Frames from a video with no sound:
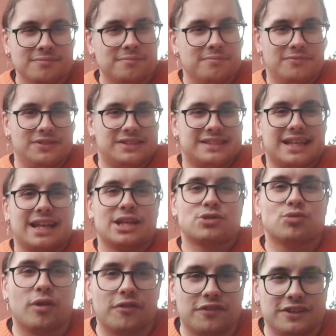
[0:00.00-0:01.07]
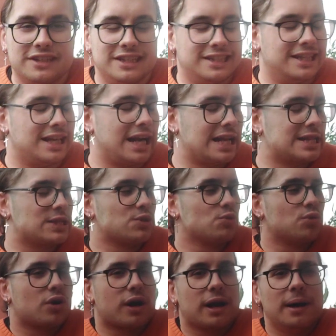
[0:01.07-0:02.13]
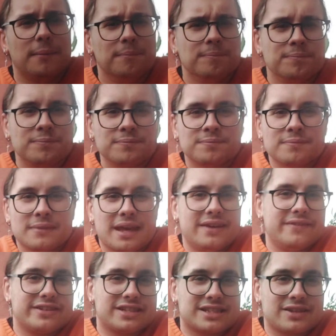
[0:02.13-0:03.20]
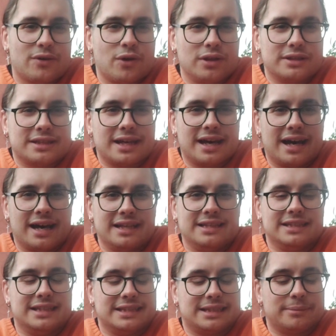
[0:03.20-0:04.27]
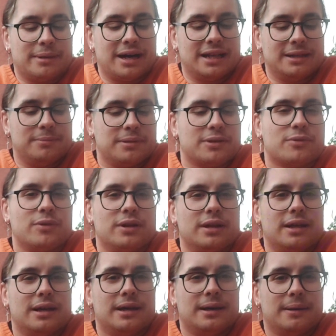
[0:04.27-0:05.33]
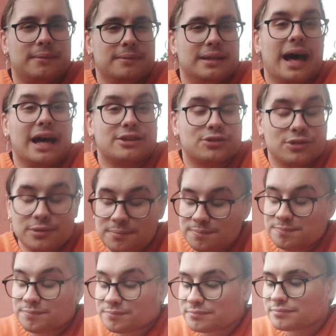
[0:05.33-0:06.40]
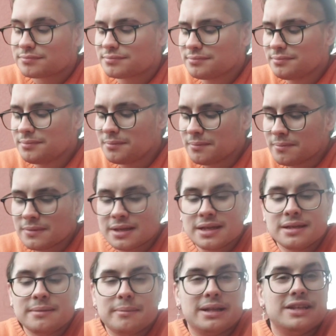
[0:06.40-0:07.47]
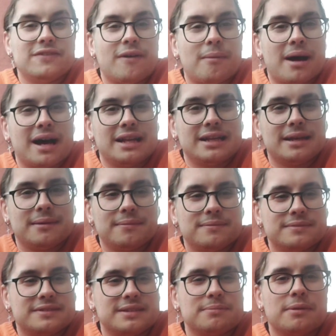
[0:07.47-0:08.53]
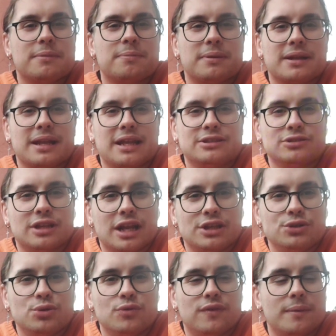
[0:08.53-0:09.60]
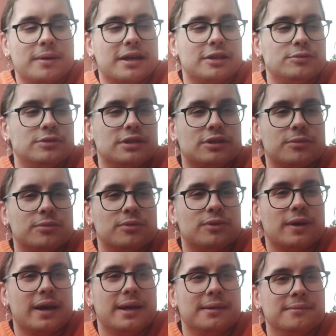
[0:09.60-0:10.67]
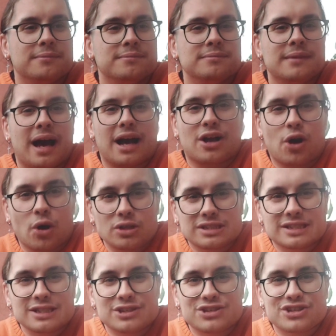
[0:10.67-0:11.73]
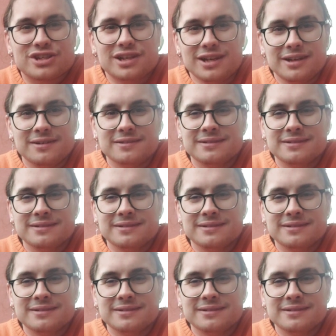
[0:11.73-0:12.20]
vista la sua fede nerazzurra. E invece stavolta gli è andata male per quel eh, lato. Ma gli va male, sempre parlando della Juve, perché lui comunque a Kostic,